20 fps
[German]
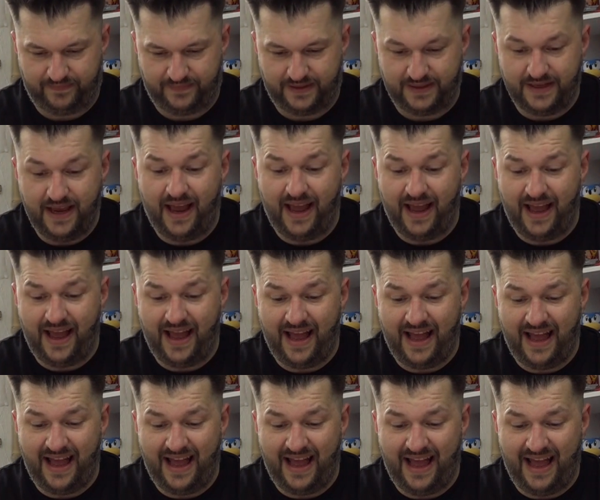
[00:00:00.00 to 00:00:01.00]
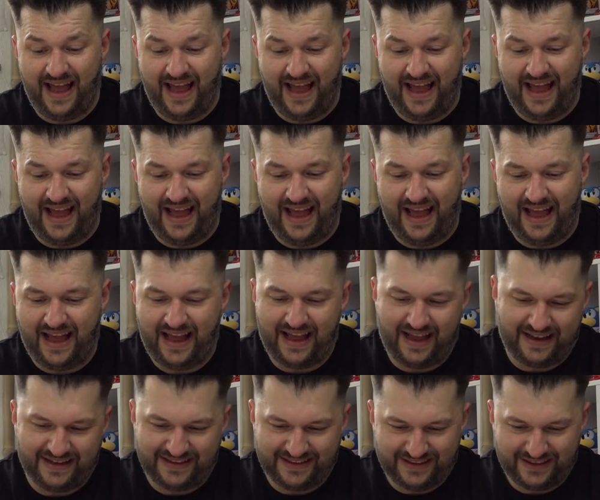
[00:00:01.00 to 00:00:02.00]

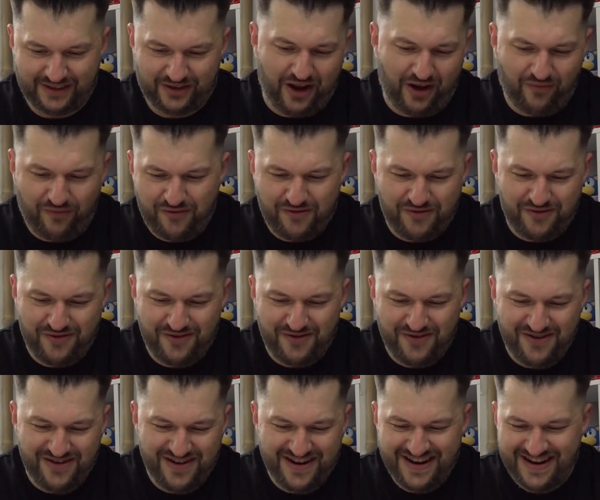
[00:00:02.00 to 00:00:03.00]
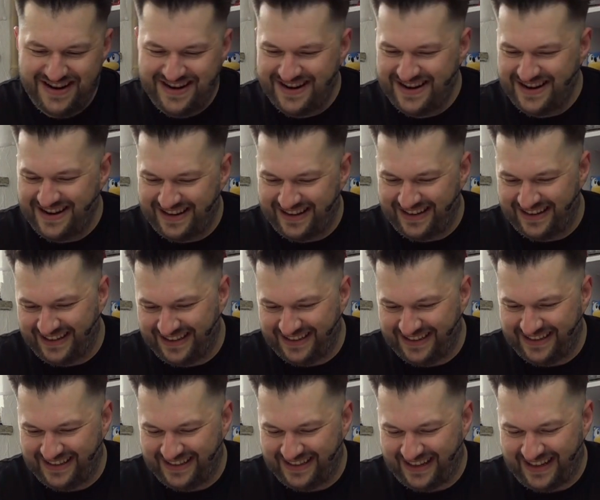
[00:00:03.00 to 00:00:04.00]
Yeah! Clawful!
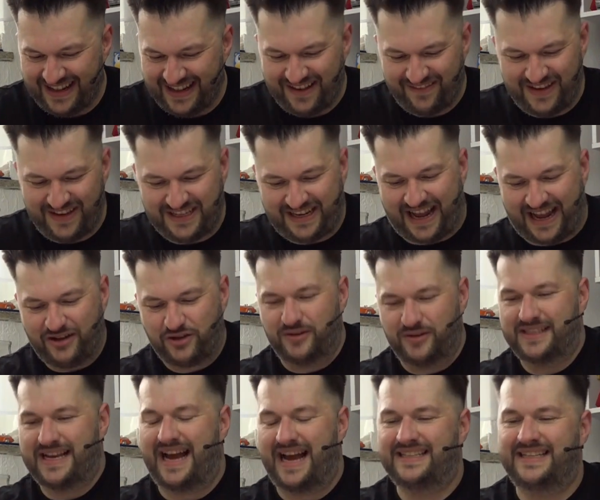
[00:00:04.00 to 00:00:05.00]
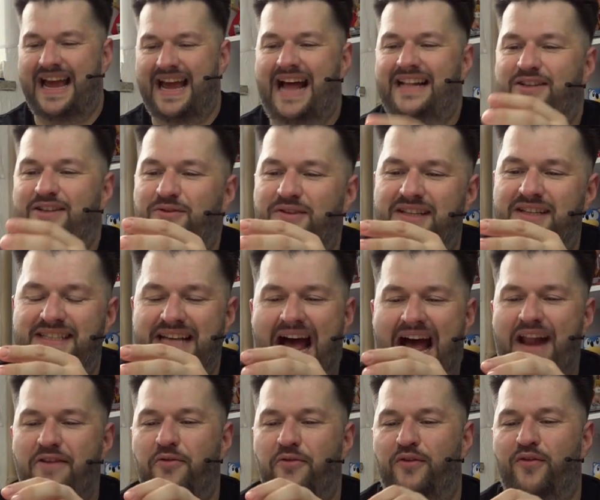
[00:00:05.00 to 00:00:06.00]
Wie ich gerade schon sagte, er hat so eine
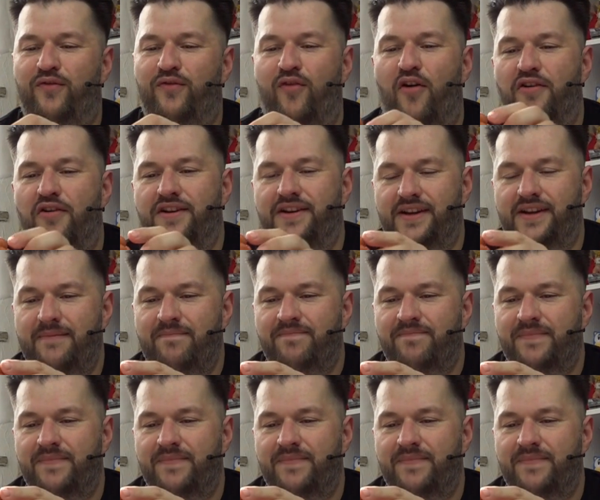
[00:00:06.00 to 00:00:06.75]
Zahnlücke vorne, ne?